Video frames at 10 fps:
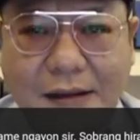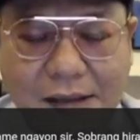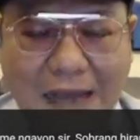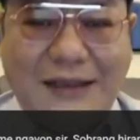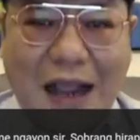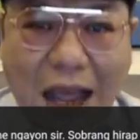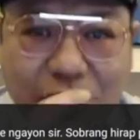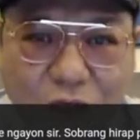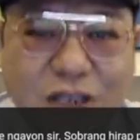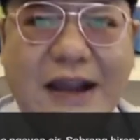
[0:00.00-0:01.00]

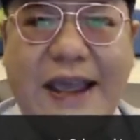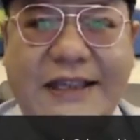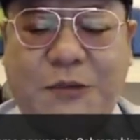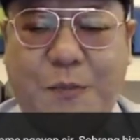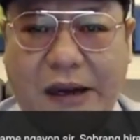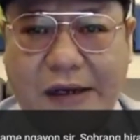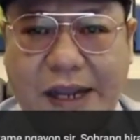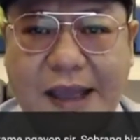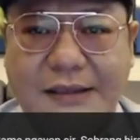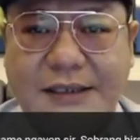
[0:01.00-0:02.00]
Dagdagan nyo ng
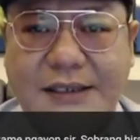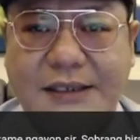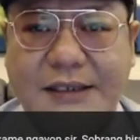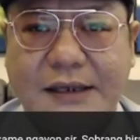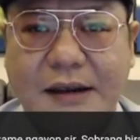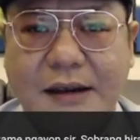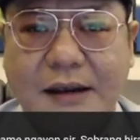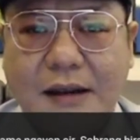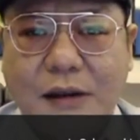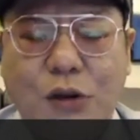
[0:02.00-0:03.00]
experience.
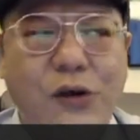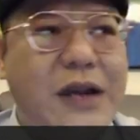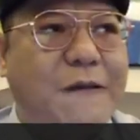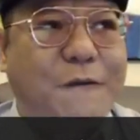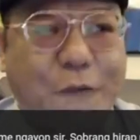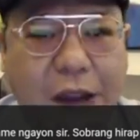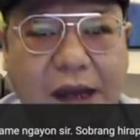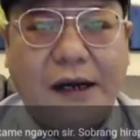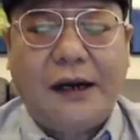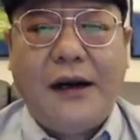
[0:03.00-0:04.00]
Do not
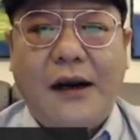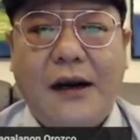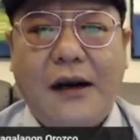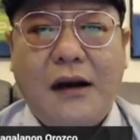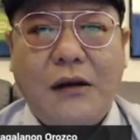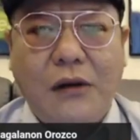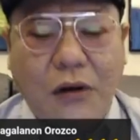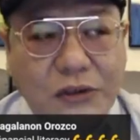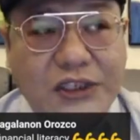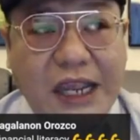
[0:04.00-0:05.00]
fear
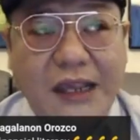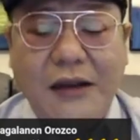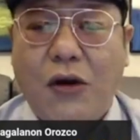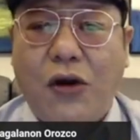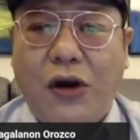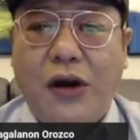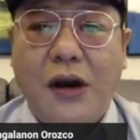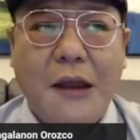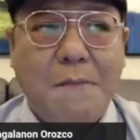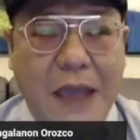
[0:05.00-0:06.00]
losing
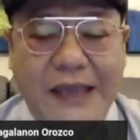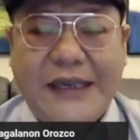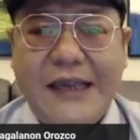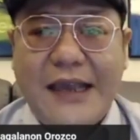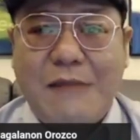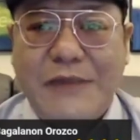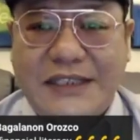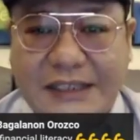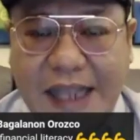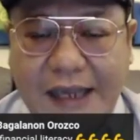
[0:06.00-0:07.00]
or making a
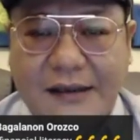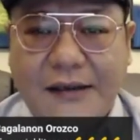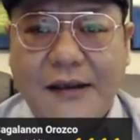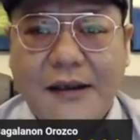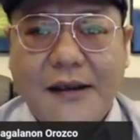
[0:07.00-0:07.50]
mistake.